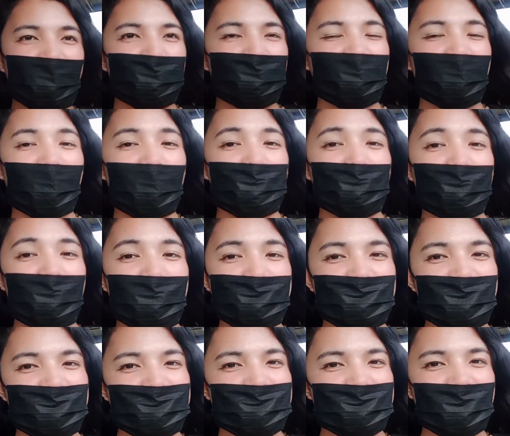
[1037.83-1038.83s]

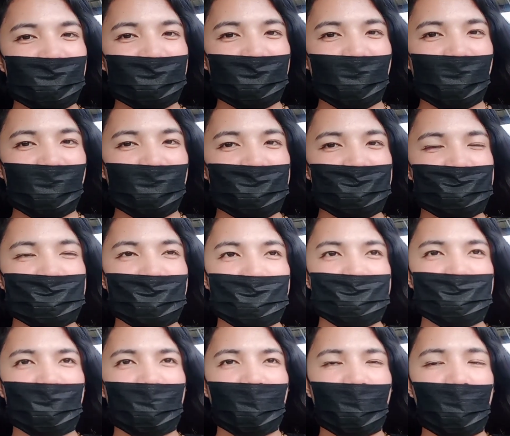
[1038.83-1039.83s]
Naka-blessings na guys.
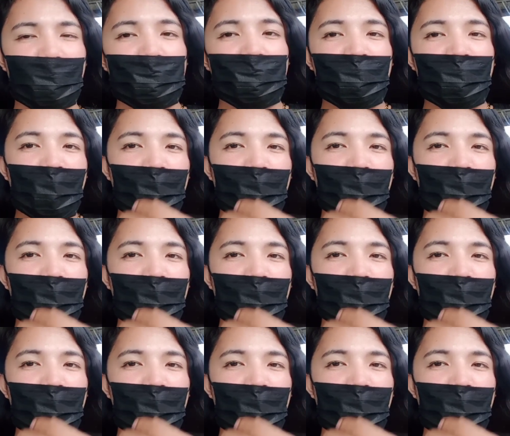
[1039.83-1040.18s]
At saka